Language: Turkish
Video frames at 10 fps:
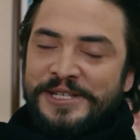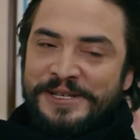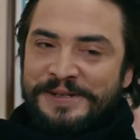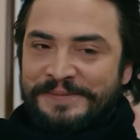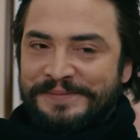İçi
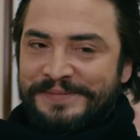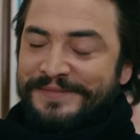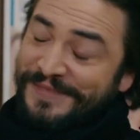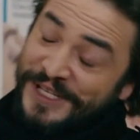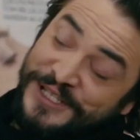
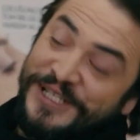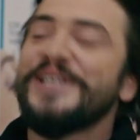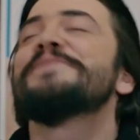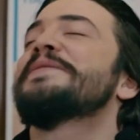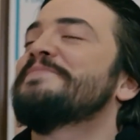
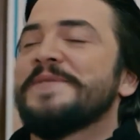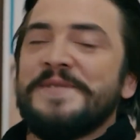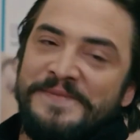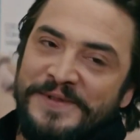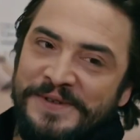içini de ben
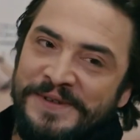bilirim